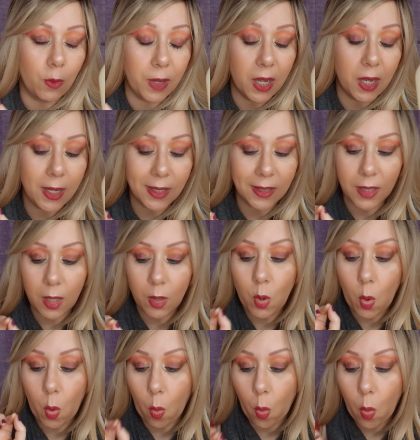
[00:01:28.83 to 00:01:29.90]
Me ha
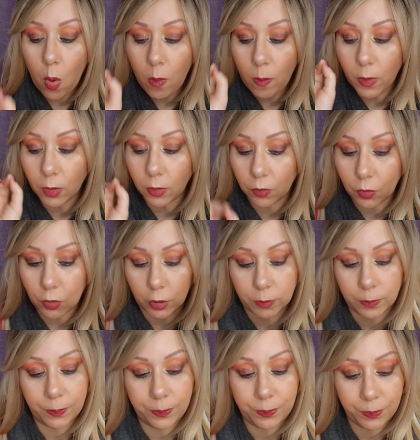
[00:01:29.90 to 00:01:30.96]
encantado un montón.